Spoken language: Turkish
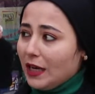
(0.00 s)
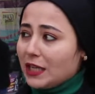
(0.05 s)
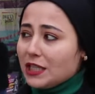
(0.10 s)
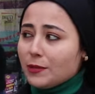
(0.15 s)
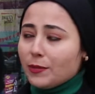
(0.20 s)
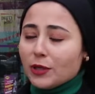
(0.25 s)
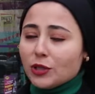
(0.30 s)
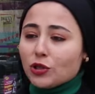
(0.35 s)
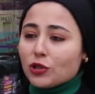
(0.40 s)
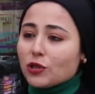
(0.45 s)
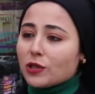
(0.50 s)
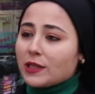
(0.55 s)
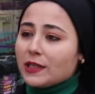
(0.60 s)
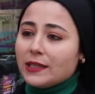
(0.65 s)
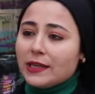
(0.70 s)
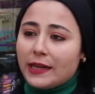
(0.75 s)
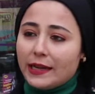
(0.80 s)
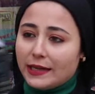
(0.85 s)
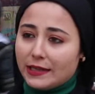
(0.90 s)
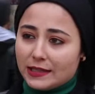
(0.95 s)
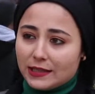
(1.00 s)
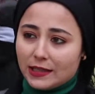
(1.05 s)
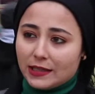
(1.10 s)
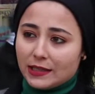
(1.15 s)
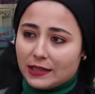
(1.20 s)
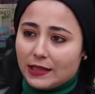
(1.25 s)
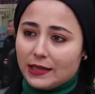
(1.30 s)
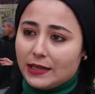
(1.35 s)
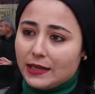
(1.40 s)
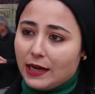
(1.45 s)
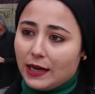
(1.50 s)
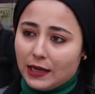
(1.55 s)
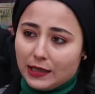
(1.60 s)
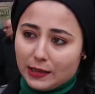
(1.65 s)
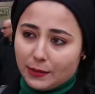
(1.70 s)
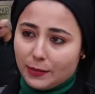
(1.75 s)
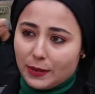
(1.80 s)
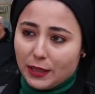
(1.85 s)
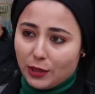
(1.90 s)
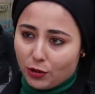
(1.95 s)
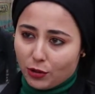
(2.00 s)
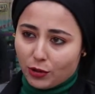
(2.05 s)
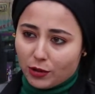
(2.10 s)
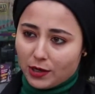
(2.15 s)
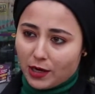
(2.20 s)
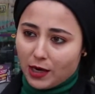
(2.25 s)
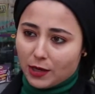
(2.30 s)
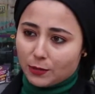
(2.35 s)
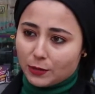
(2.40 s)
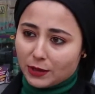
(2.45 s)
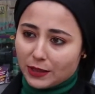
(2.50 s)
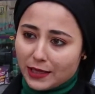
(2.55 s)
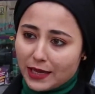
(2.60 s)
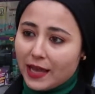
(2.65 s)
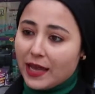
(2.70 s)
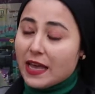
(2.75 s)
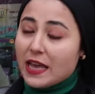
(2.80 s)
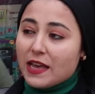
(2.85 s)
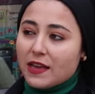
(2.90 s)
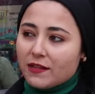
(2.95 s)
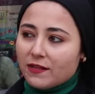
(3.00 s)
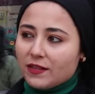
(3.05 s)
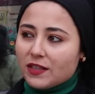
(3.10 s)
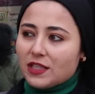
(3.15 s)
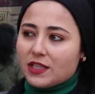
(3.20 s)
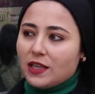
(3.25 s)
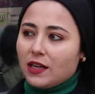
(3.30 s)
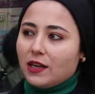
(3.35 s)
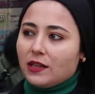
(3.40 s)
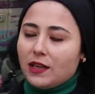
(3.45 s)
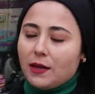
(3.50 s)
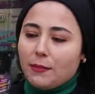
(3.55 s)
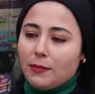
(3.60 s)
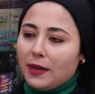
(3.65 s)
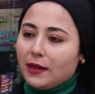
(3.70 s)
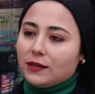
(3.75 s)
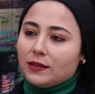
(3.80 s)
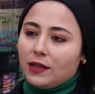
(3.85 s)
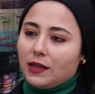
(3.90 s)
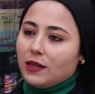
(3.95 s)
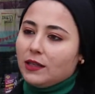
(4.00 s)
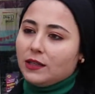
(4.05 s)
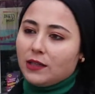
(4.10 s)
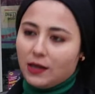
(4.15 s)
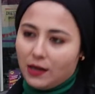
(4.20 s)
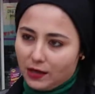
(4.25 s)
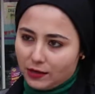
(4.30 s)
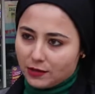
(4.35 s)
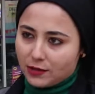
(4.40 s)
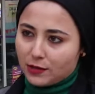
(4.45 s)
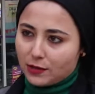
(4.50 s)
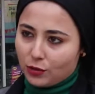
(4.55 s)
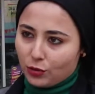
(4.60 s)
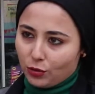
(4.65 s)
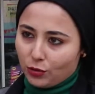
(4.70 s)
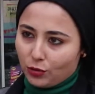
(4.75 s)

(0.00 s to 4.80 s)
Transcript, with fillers: Acaba çocukların her istediklerini alabiliyorlar mı diye vicdanen ben dahi rahatsız